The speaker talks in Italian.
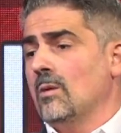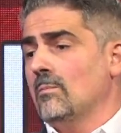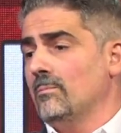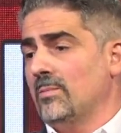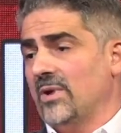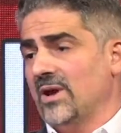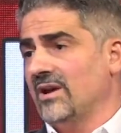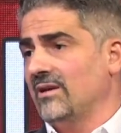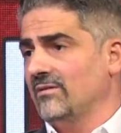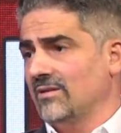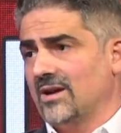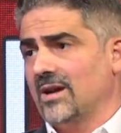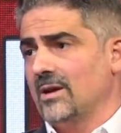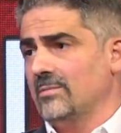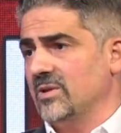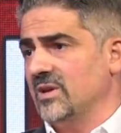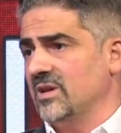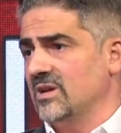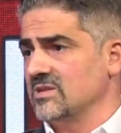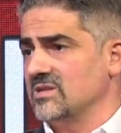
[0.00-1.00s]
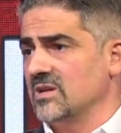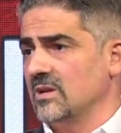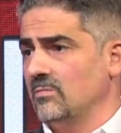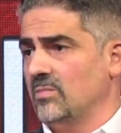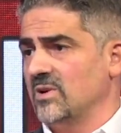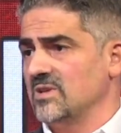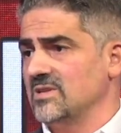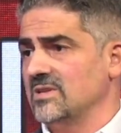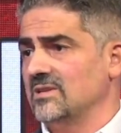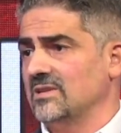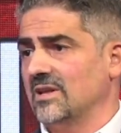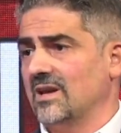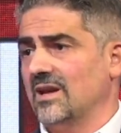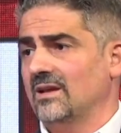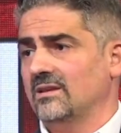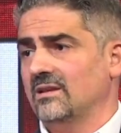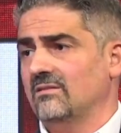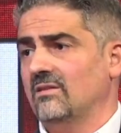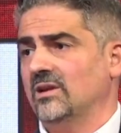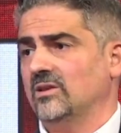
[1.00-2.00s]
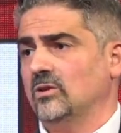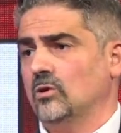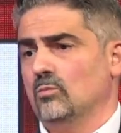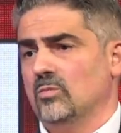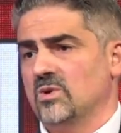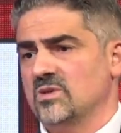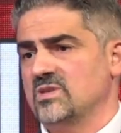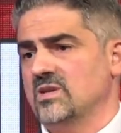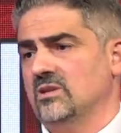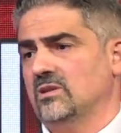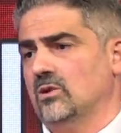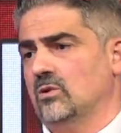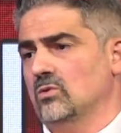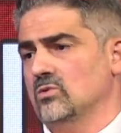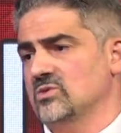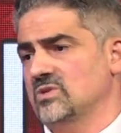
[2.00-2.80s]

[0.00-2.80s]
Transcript: per capire se il paziente che ha davanti è un paziente con